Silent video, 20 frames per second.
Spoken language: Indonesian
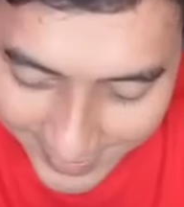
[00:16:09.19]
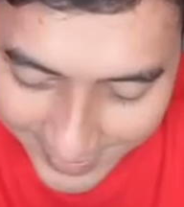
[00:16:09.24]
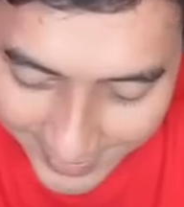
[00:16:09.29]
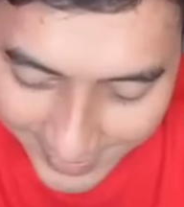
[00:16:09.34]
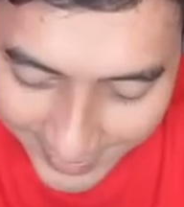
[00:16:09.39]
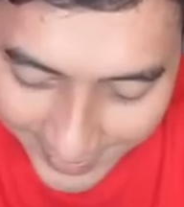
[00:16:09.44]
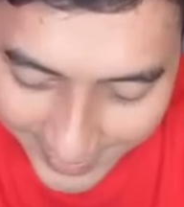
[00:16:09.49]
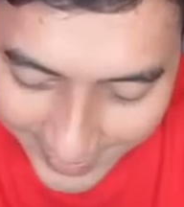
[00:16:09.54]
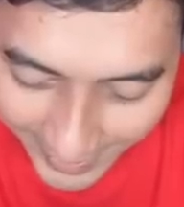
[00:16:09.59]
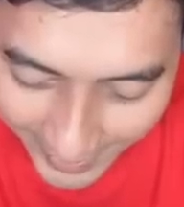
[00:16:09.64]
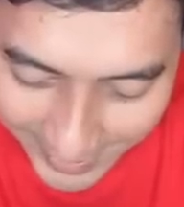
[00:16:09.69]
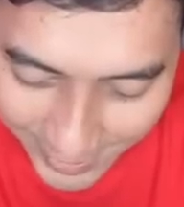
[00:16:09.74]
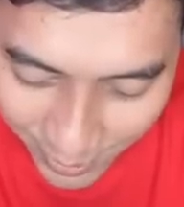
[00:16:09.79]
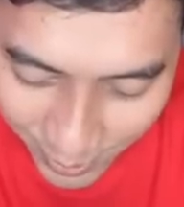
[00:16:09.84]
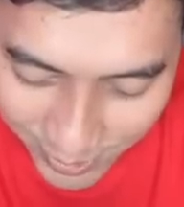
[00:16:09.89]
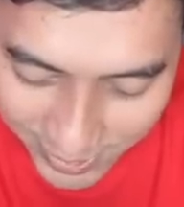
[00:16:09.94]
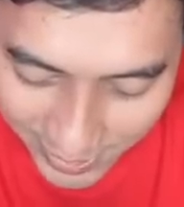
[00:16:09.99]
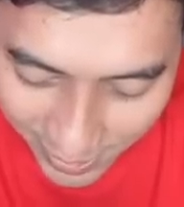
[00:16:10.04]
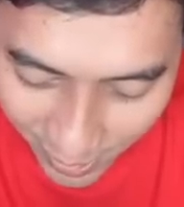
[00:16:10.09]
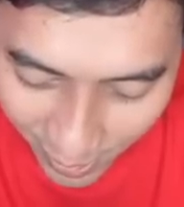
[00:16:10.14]
Lihat tuh
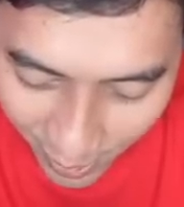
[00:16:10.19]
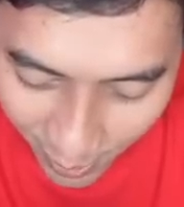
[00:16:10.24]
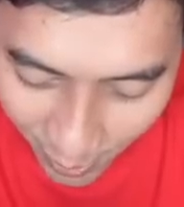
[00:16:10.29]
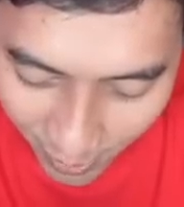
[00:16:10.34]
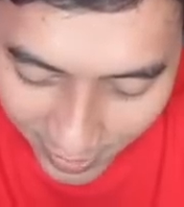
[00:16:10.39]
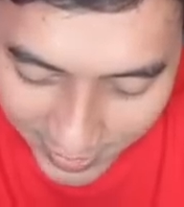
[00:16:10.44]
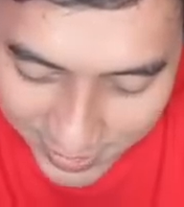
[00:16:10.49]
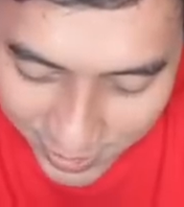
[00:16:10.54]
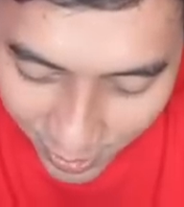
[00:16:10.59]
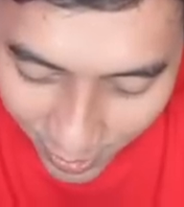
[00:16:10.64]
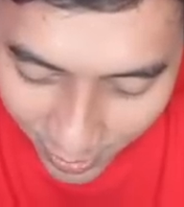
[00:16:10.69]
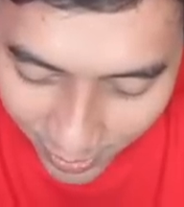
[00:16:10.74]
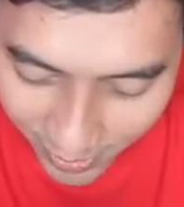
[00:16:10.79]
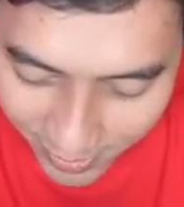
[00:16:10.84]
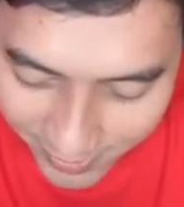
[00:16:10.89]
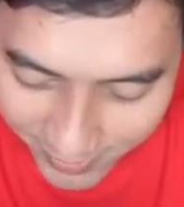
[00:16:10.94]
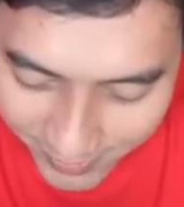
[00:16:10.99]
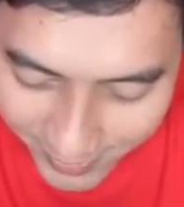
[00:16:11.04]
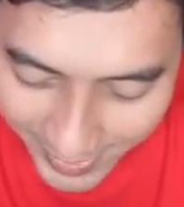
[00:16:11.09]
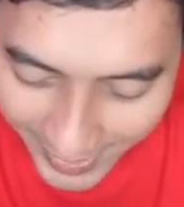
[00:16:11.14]
Jilong gua,
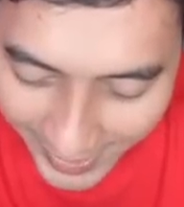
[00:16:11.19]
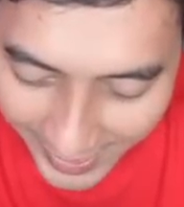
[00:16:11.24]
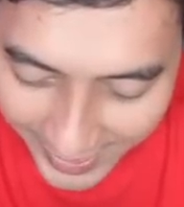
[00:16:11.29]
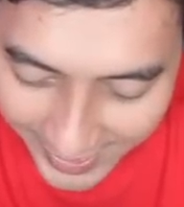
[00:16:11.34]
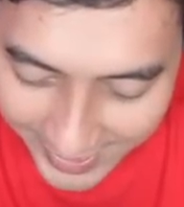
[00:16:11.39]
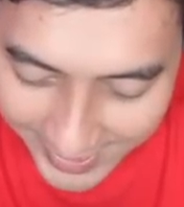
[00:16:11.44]
Cok. Wah.